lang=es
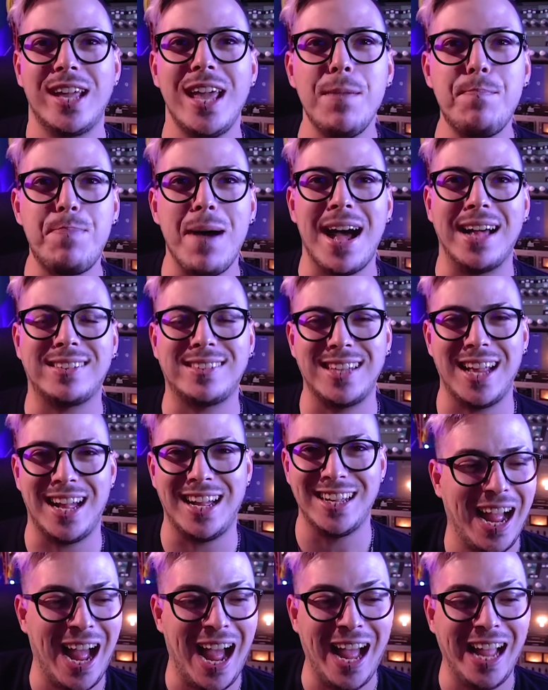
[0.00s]
¿Qué
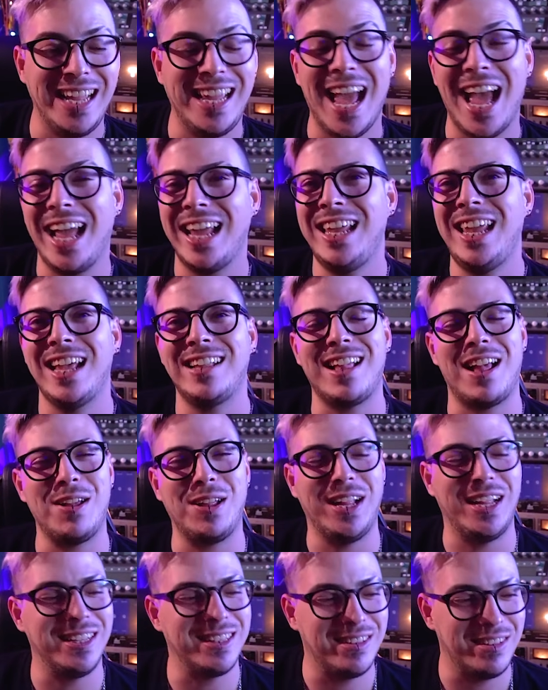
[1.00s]
pasa? Ah, y ahí
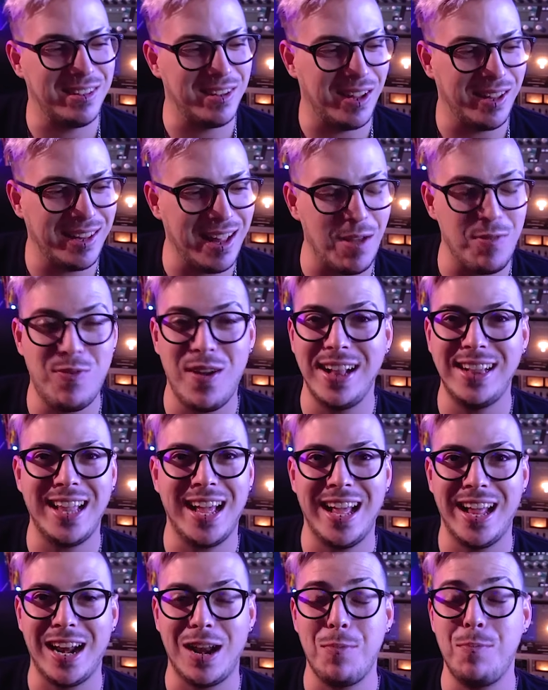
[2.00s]
esas, esas
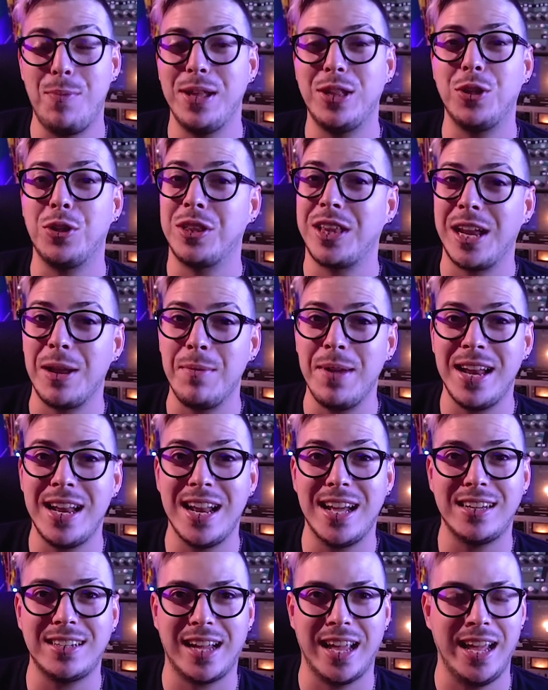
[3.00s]
faltas de respeto
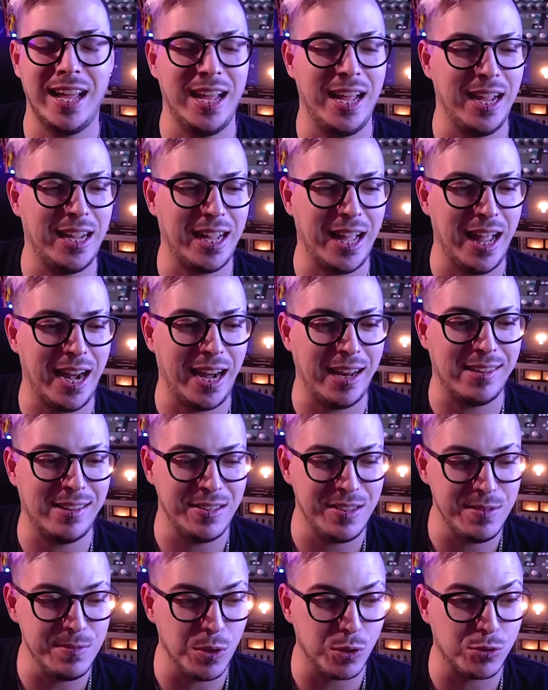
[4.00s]
tremendas que,
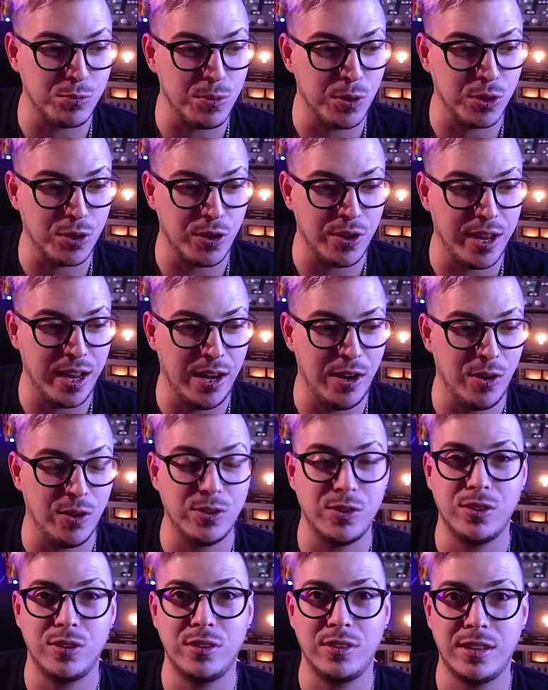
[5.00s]
recibimos un montón de
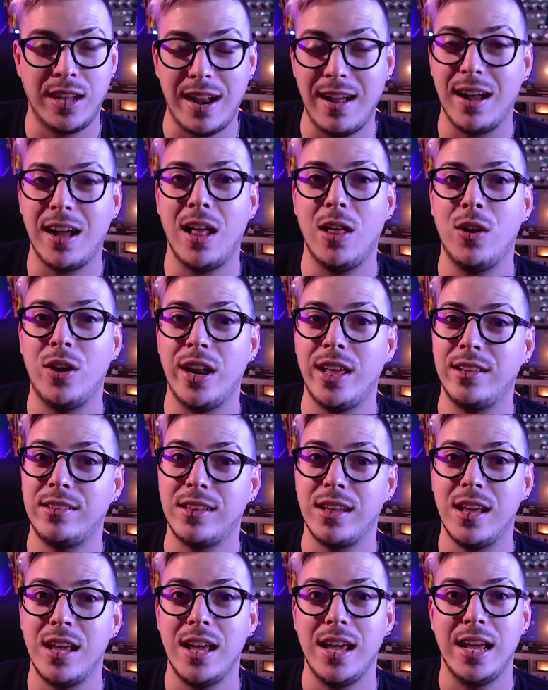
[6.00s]
los
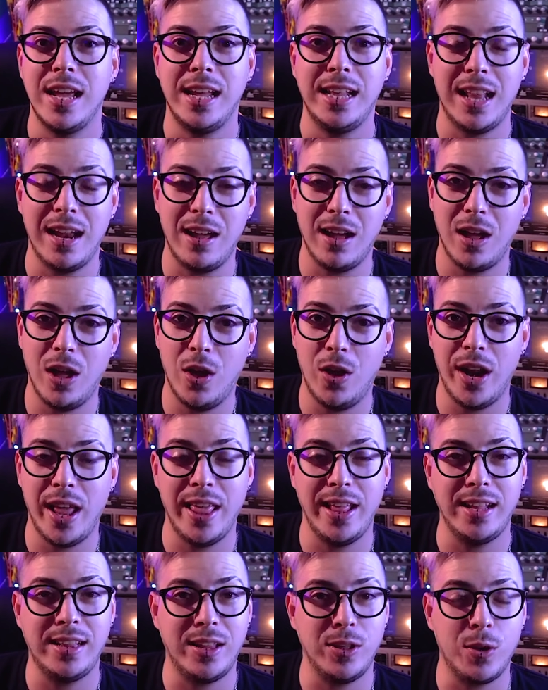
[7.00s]
trabajadores y trabajadoras
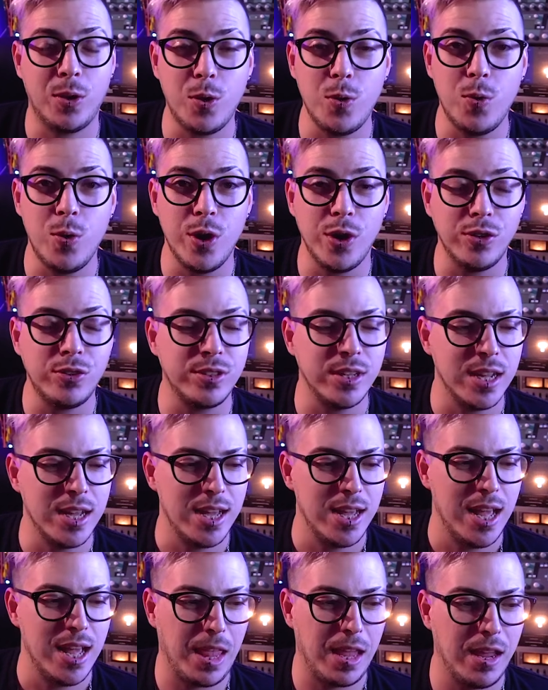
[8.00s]
de estos rubros.
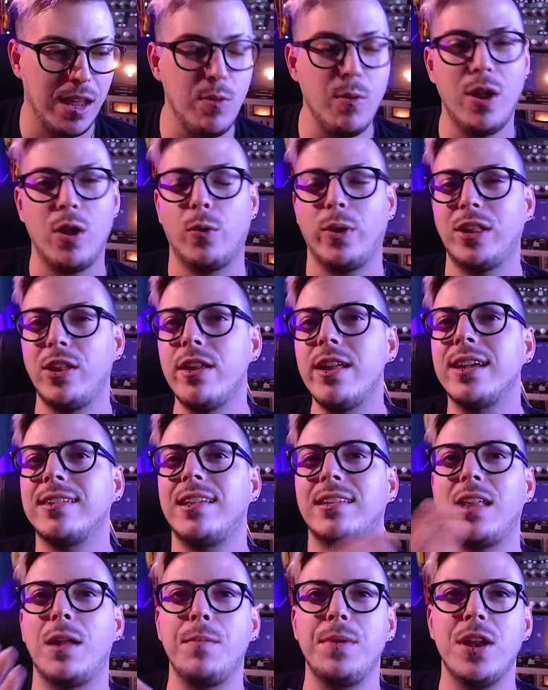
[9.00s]
Y bueno, cuestión es que
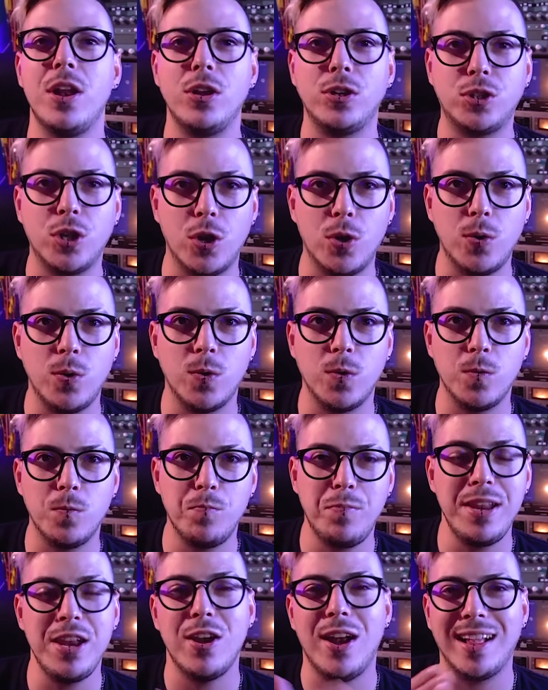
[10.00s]
se terminó el show,
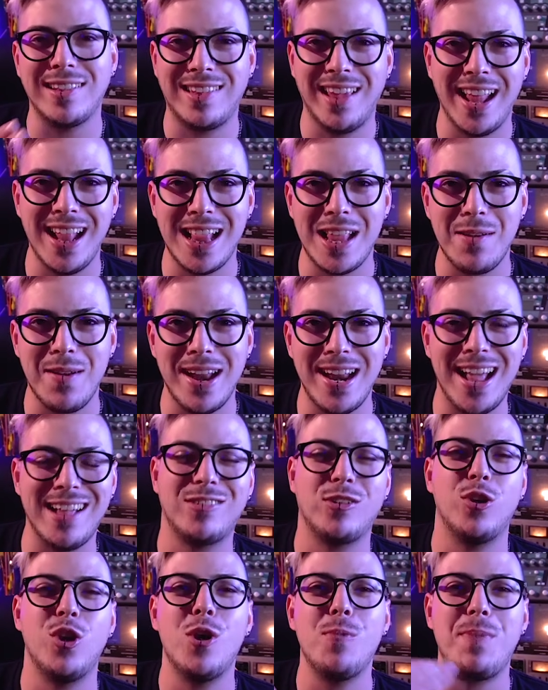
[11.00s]
vino la siguiente banda,
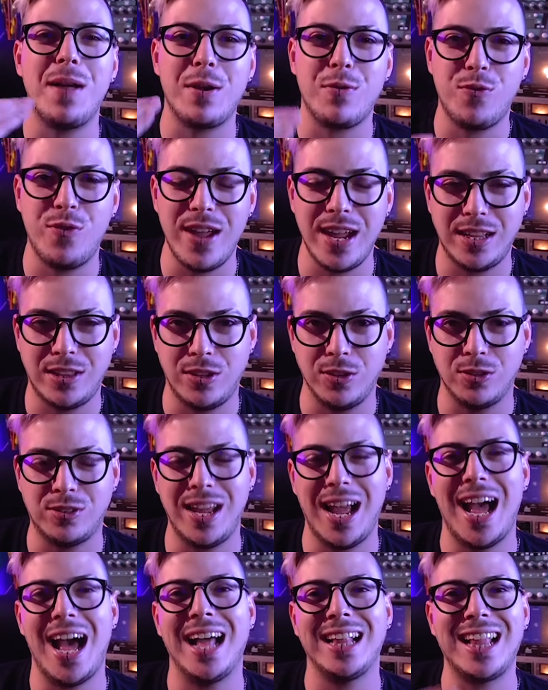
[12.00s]
sonó perfecto. O
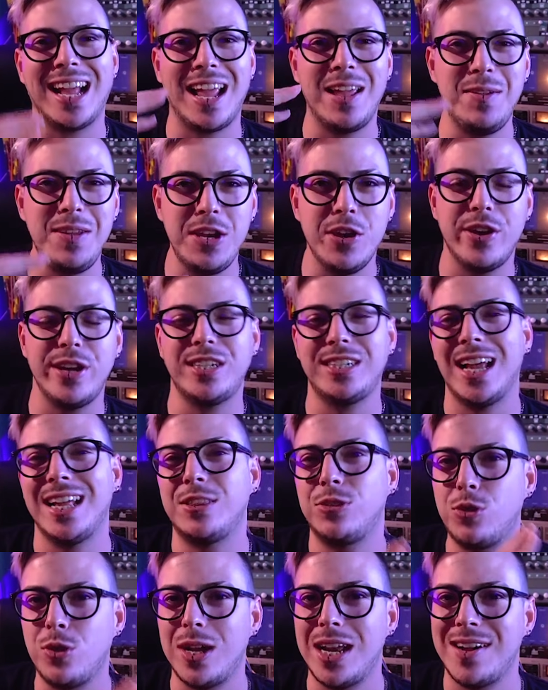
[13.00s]
sea, hasta que vino
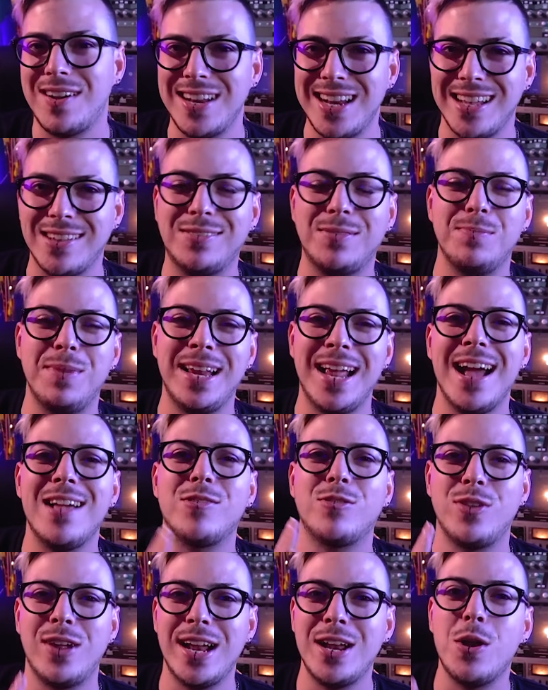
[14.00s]
ella, todas las bandas venían
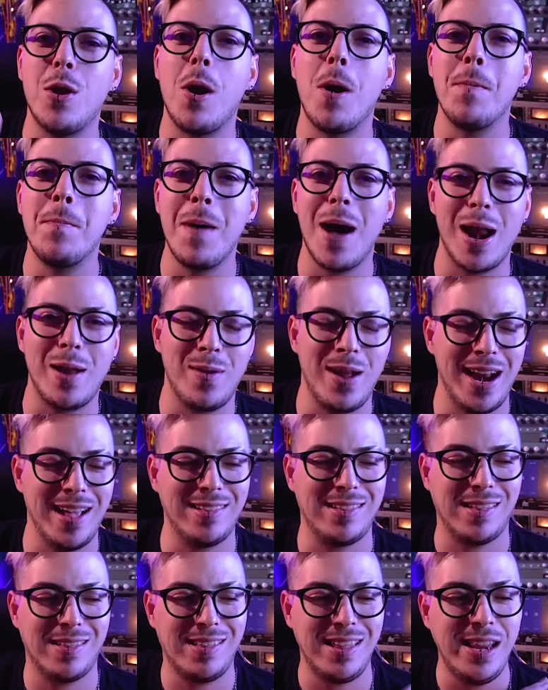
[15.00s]
sonando
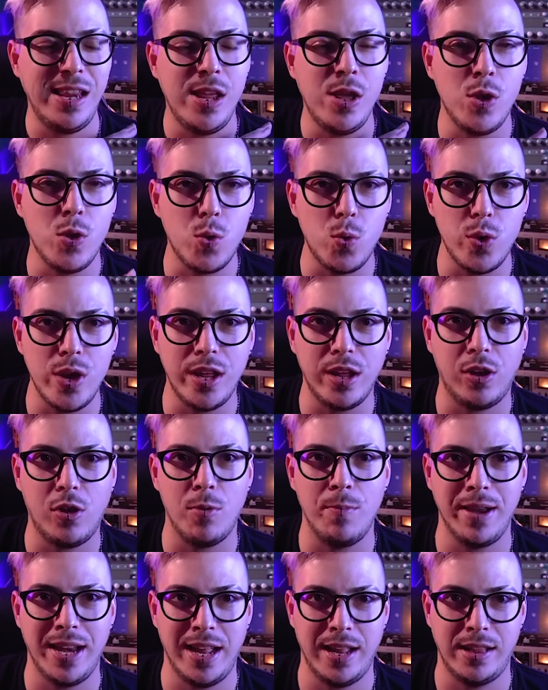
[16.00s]
bárbaras, sin ningún
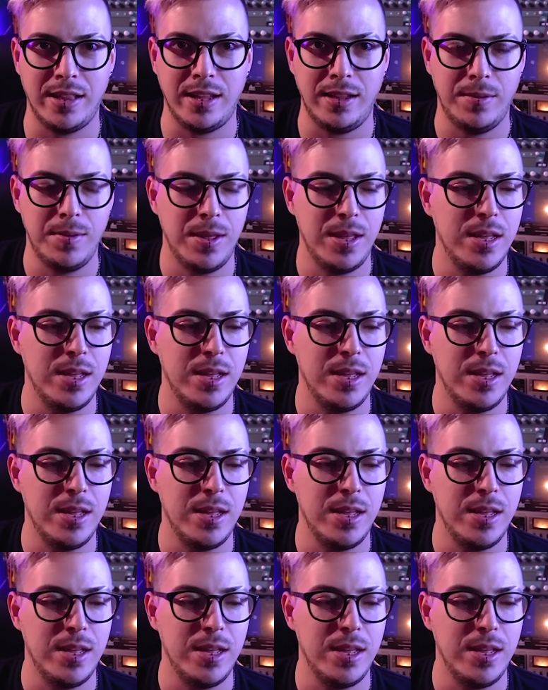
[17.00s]
inconveniente.